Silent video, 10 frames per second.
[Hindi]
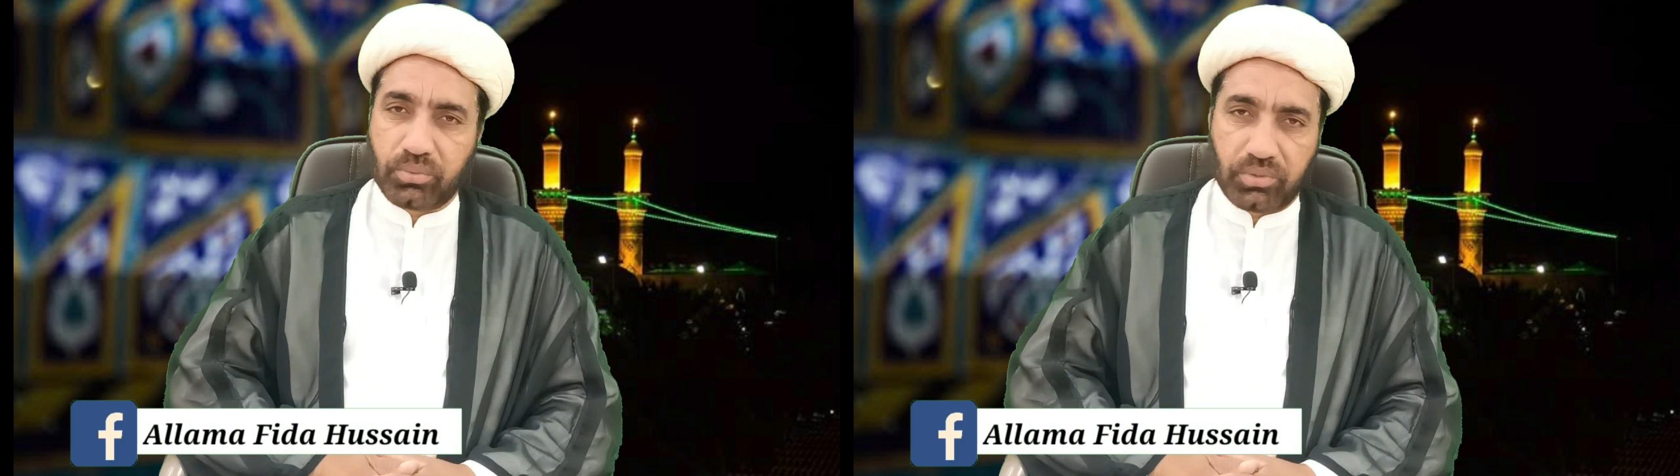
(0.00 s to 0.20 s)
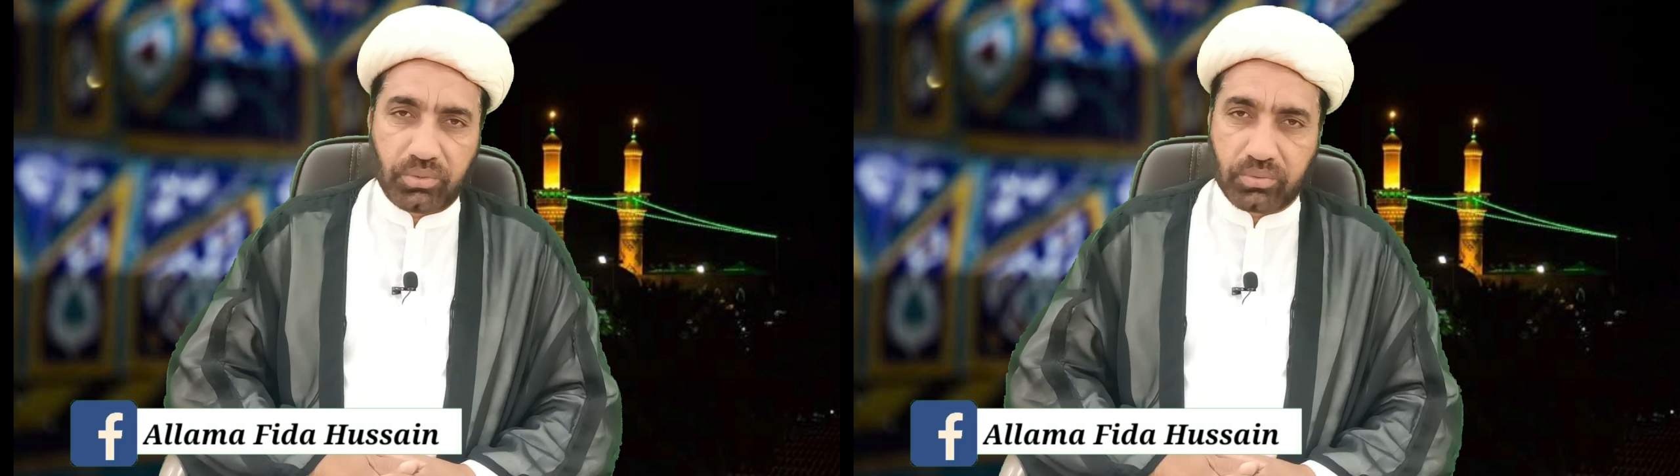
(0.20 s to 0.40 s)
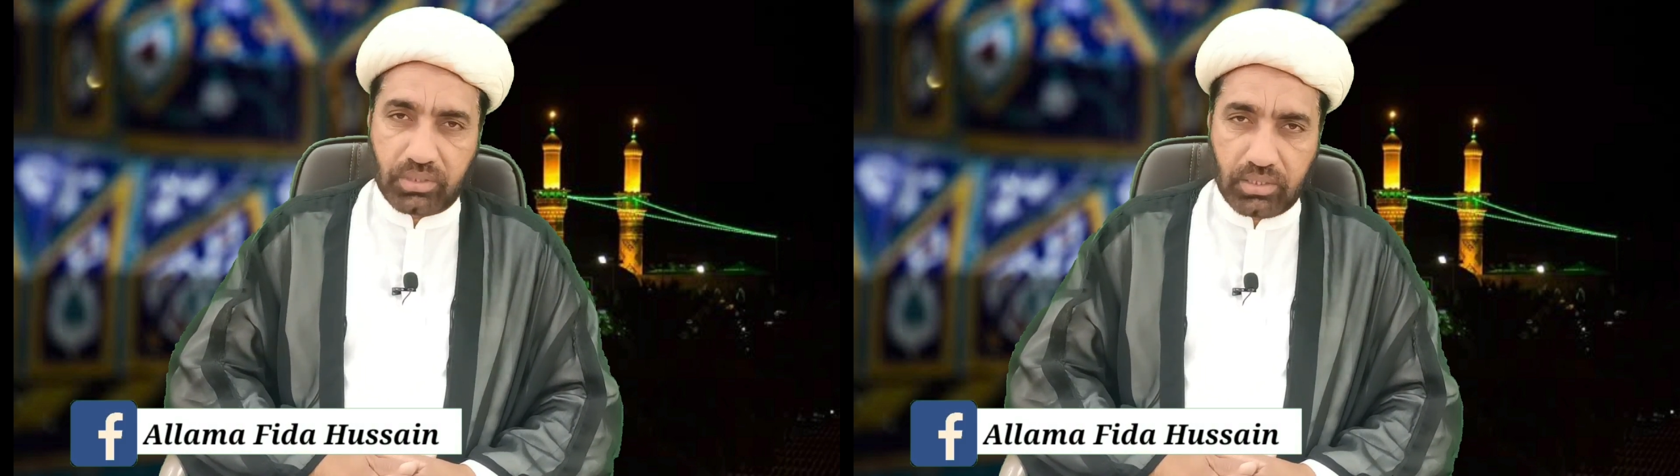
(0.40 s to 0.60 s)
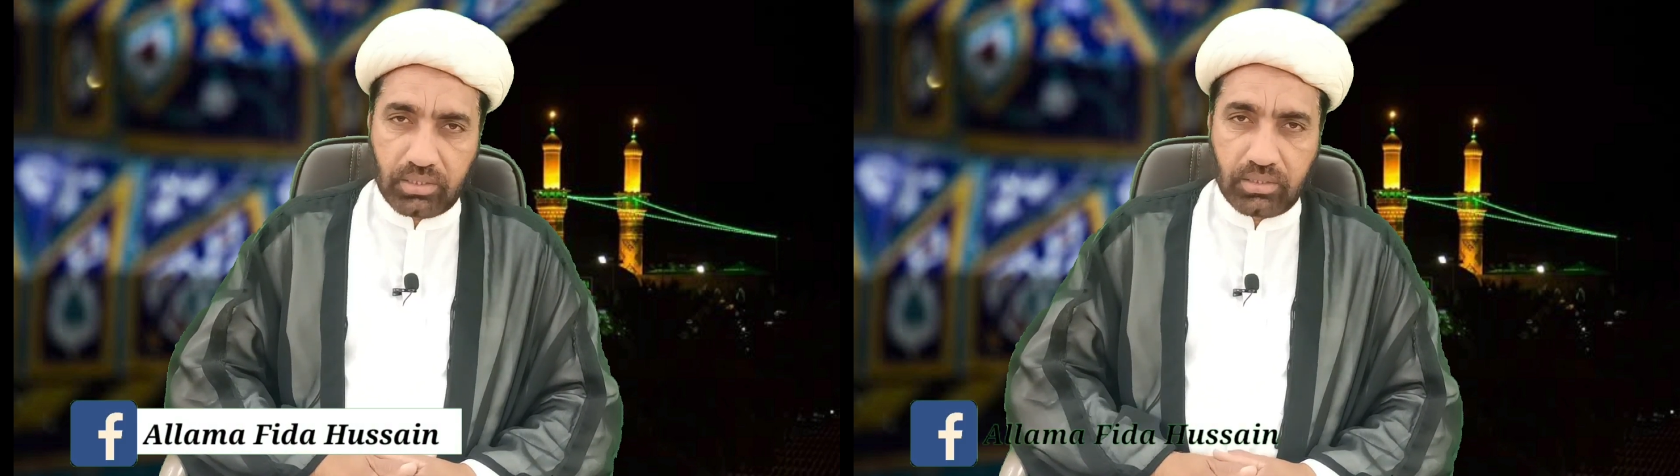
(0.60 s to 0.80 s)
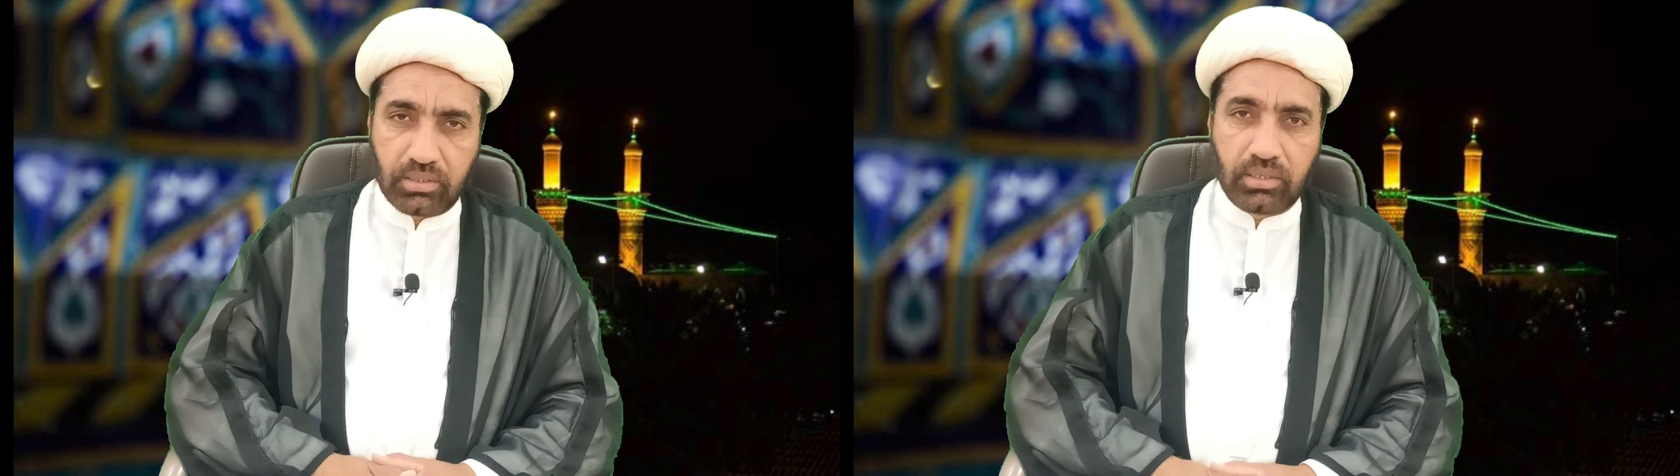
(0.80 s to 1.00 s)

ज़रूरी होता है